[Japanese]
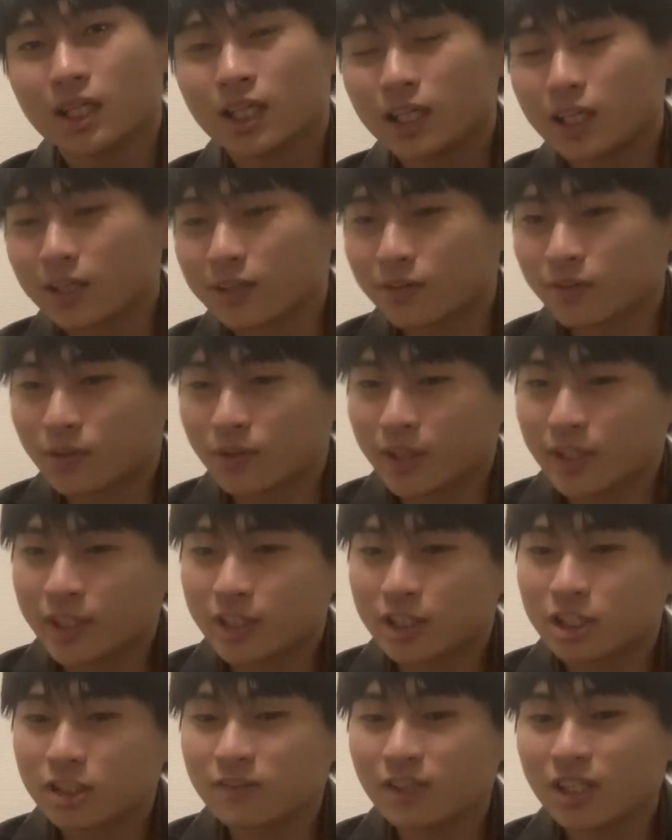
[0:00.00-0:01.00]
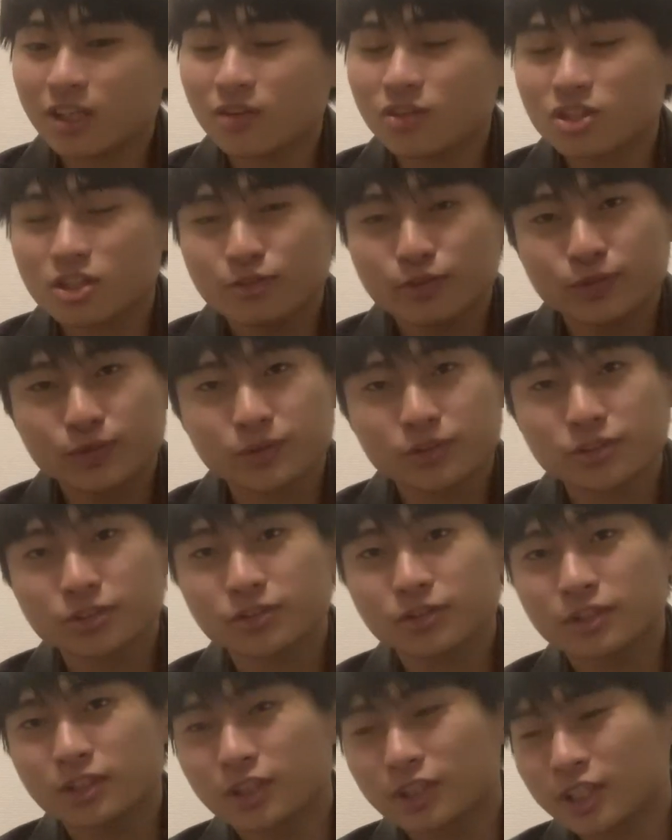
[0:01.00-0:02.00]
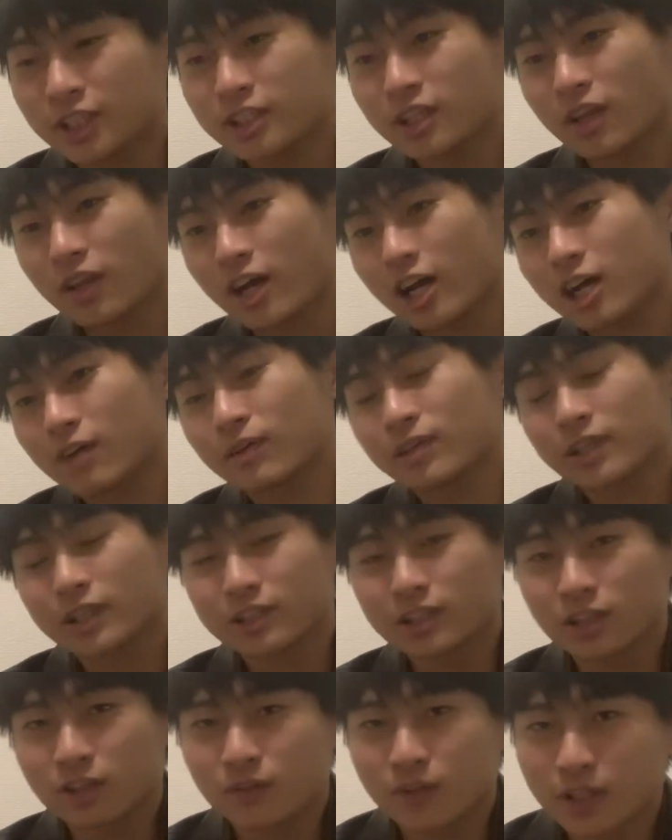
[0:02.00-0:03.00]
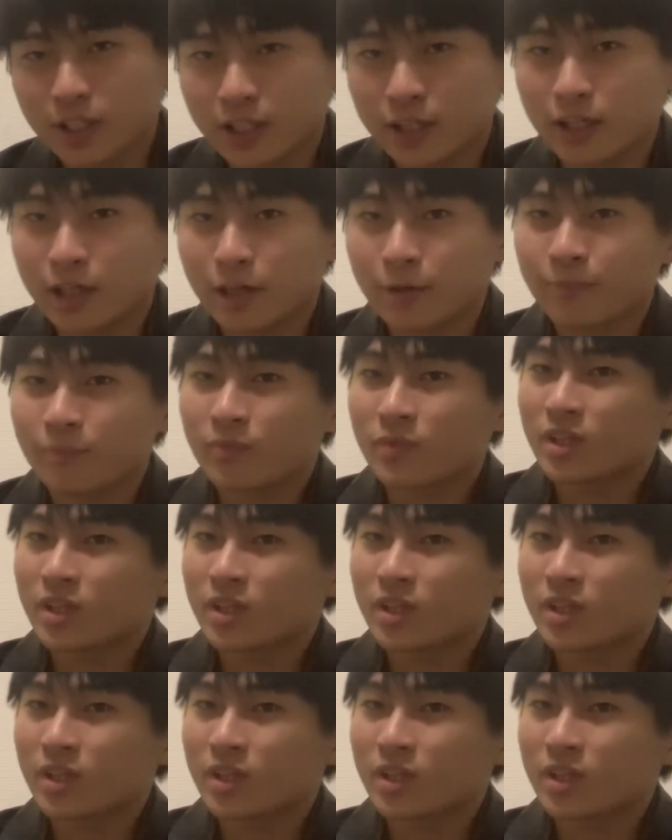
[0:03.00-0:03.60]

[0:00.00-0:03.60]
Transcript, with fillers: あの、偽りの自分を作ってできた仲間なんてのはね、